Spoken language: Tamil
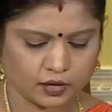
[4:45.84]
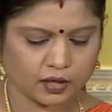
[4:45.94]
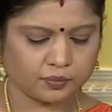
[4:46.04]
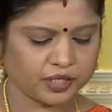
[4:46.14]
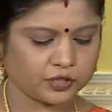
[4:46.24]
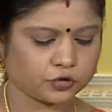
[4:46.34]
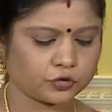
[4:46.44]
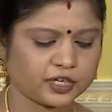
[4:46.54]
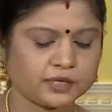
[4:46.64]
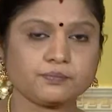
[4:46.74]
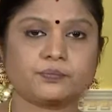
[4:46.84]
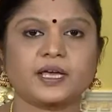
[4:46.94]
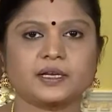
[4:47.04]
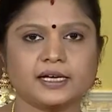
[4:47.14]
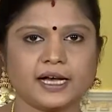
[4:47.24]
இப்போ இது கூட
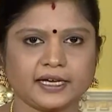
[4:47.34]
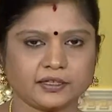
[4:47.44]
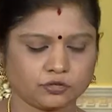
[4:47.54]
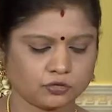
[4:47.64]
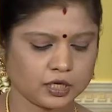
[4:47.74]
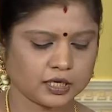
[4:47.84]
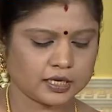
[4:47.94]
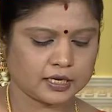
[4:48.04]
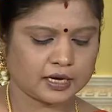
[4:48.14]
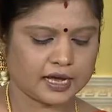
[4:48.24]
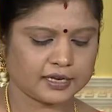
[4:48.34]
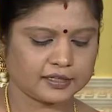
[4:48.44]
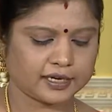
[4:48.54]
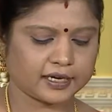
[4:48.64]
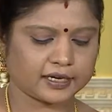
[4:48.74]
பெருங்காயத்தூள் அரை
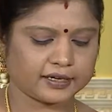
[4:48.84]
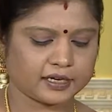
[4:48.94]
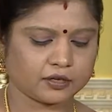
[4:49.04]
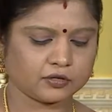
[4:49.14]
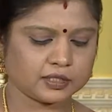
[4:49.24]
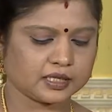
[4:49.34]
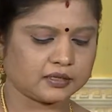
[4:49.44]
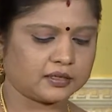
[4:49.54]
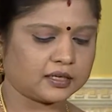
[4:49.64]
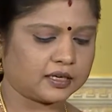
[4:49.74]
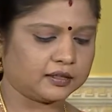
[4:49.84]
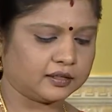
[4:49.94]
தேக்கரண்டி அளவுக்கு சேர்த்துக்கலாம்